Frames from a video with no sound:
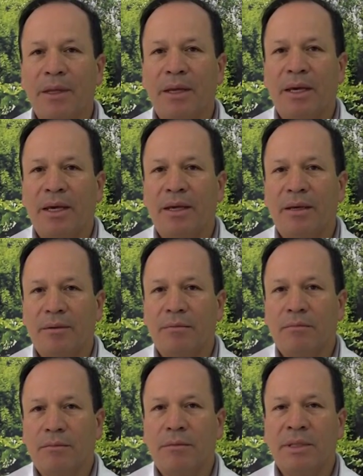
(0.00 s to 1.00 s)
eh,
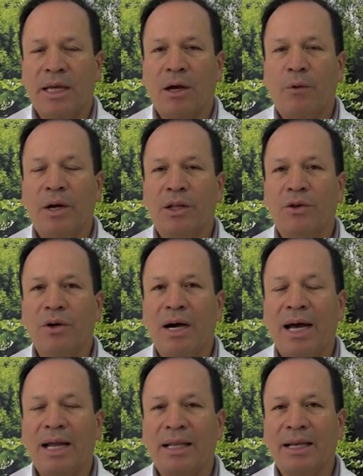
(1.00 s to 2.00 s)
de acuerdo
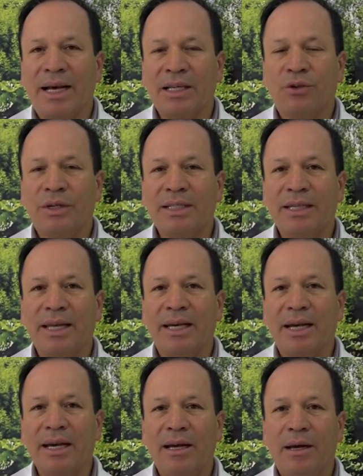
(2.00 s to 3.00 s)
al gasto que se
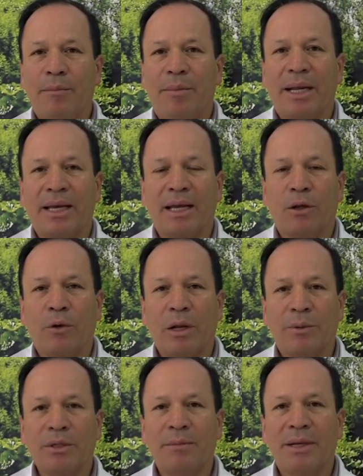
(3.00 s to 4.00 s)
tenga para que el
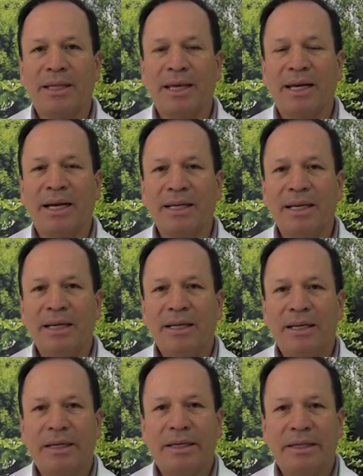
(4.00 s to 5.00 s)
cuerpo se mantenga
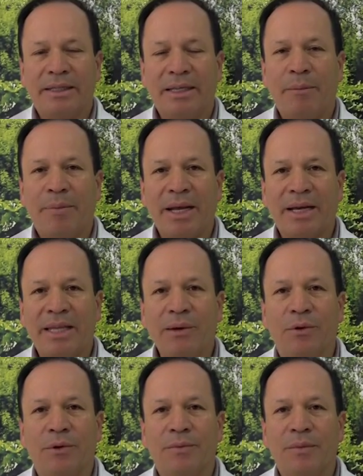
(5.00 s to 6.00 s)
eh, siempre
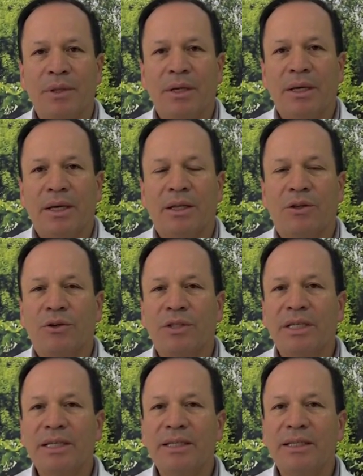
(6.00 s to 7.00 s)
activo.
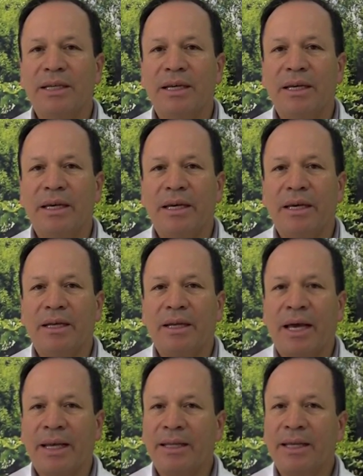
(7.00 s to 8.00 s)
Entonces,
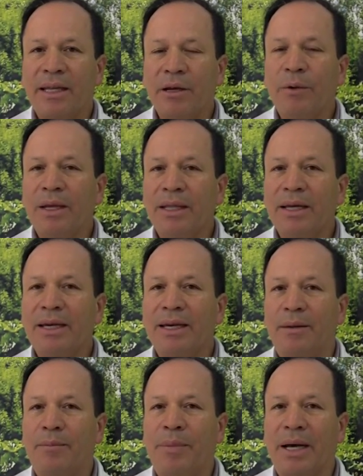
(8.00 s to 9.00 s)
hay que tener en cuenta
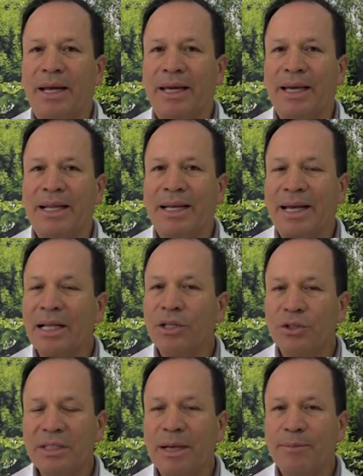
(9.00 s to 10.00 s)
que para que el
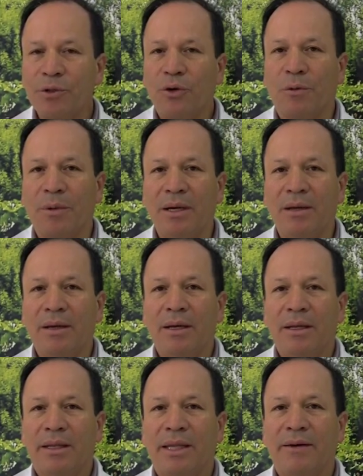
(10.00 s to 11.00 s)
calcio se absorba,
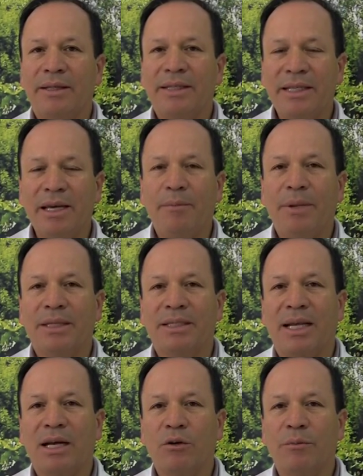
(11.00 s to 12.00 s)
debe siempre
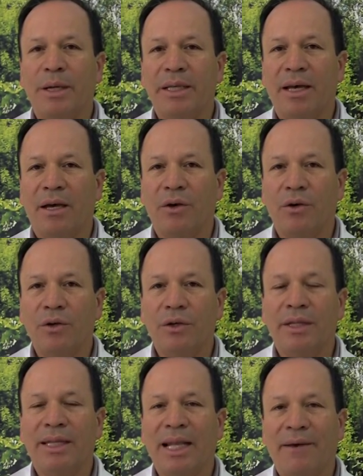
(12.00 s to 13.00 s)
estar acompañado
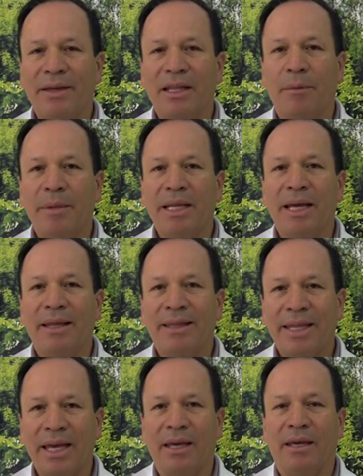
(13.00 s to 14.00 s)
de la vitamina
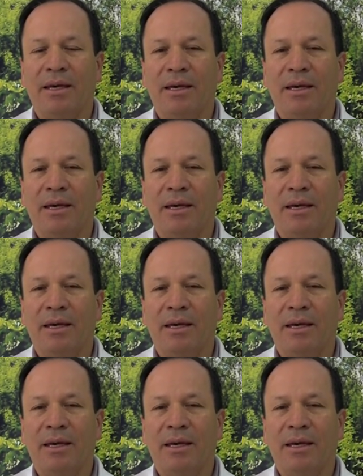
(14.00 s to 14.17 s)
D.